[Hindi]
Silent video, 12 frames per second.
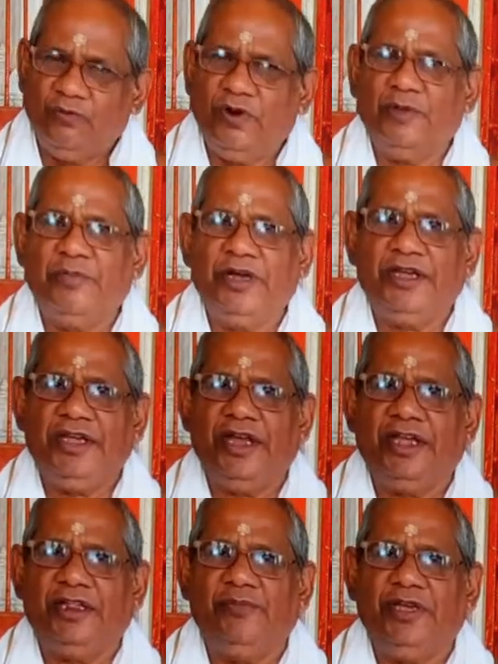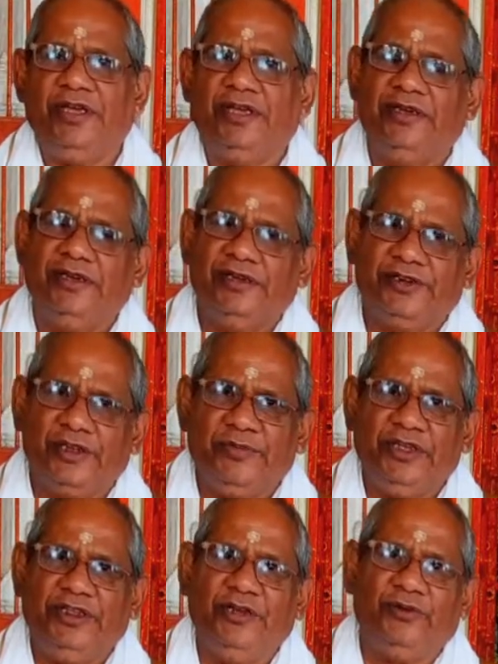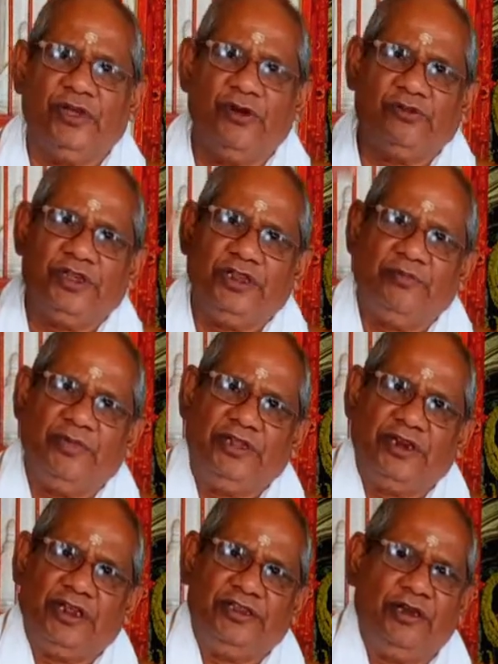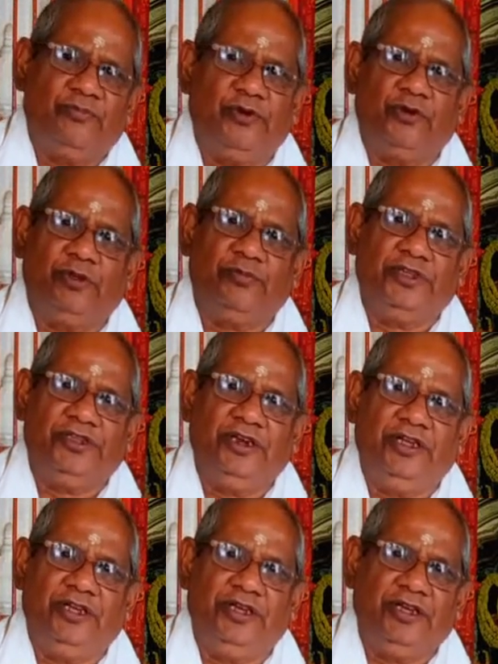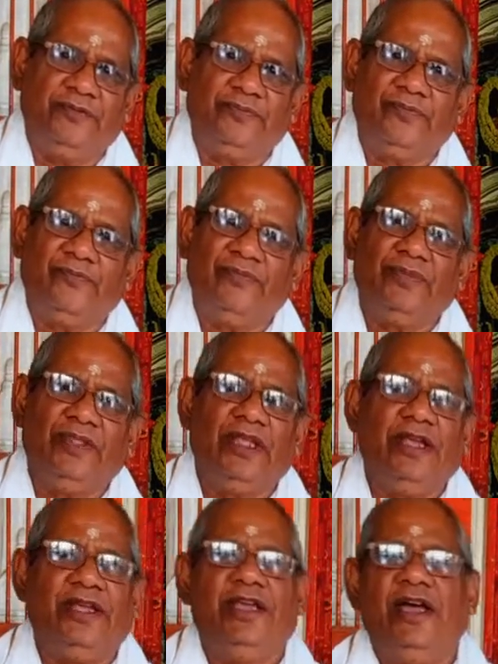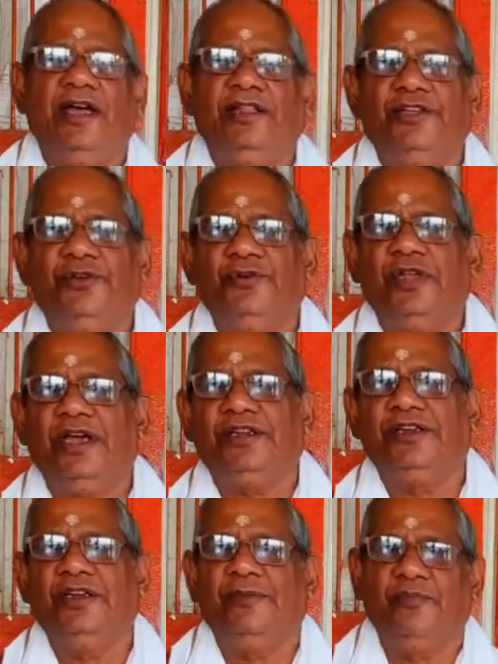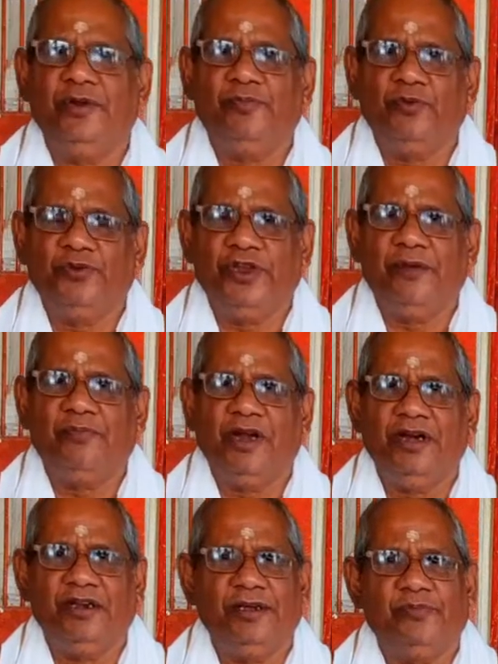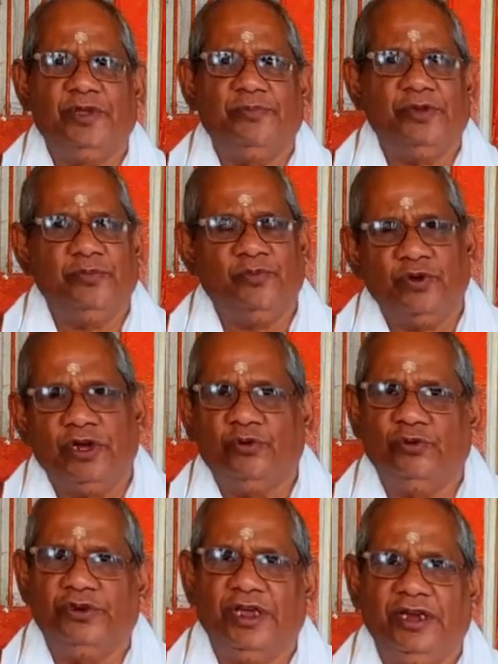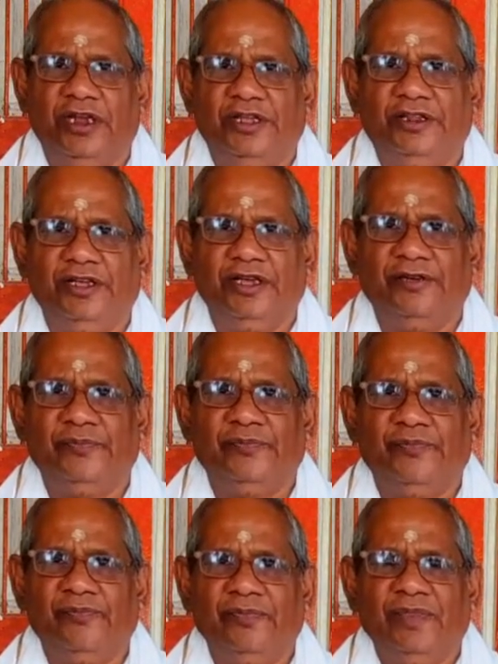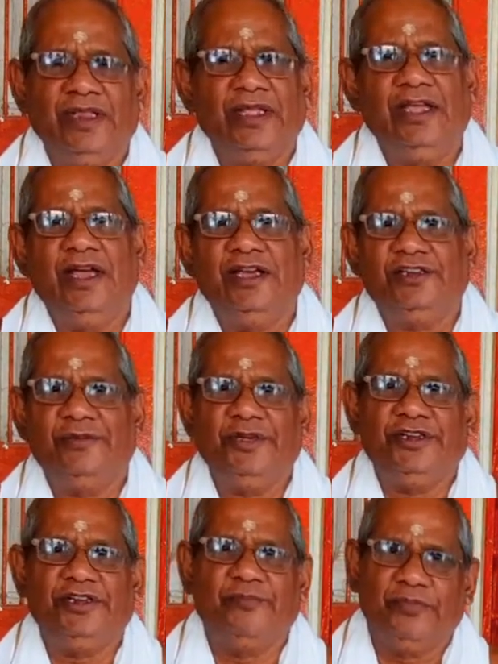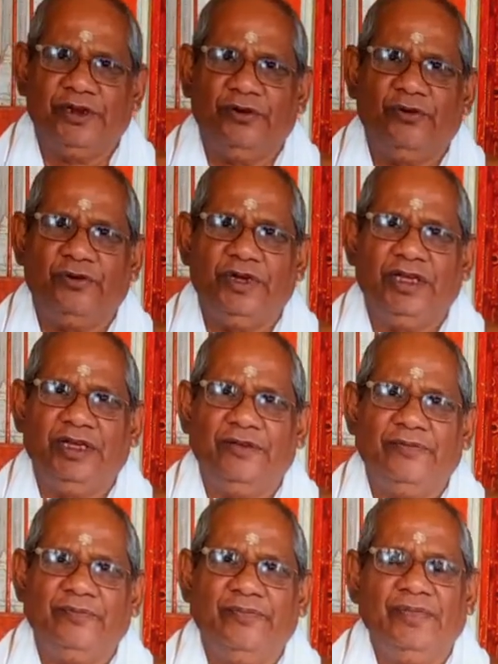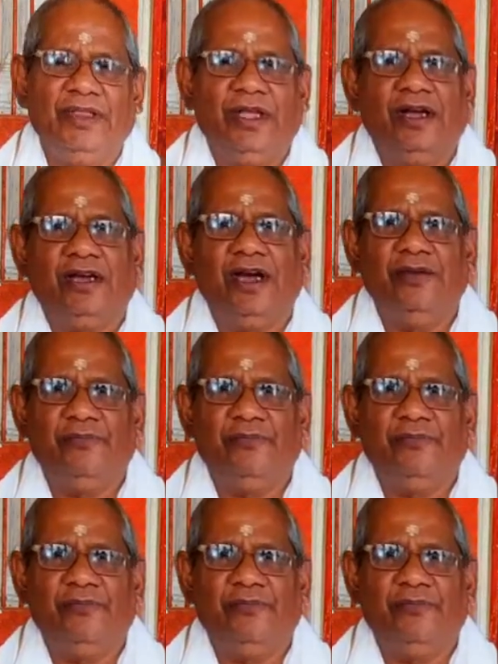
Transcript: वड़भंगी आदमी सभी देवताओं से चल पर्वत पर चले गए यहाँ दियोदास ने अपने पूजा पाठ जब तब से पूरा खुशहाली ला दिया यहाँ सभी संपन्न हो गए अकाल